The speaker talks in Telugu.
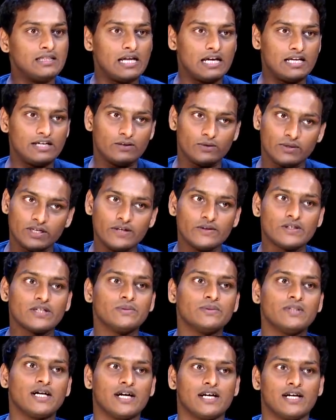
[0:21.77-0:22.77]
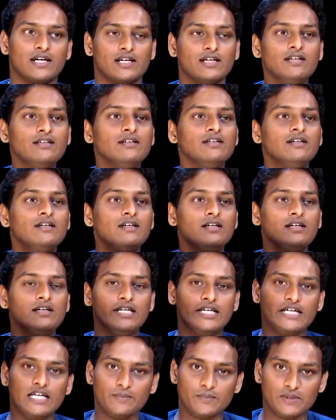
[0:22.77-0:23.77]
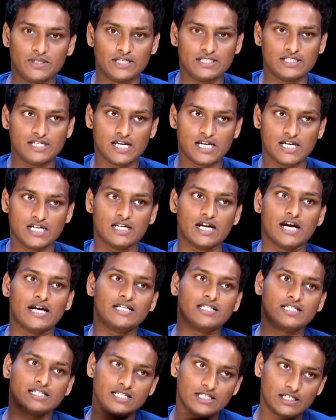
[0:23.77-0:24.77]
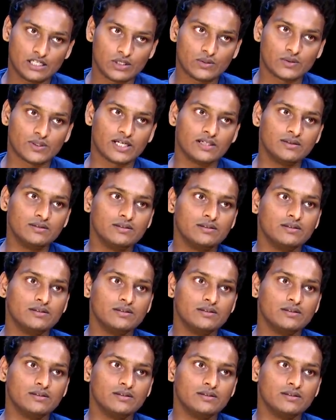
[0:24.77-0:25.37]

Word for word: దానికి ఒకే ఒక ఉదాహరణ నిన్న మొన్న జరిగిన నా ఇన్సిడెంట్లో కూడా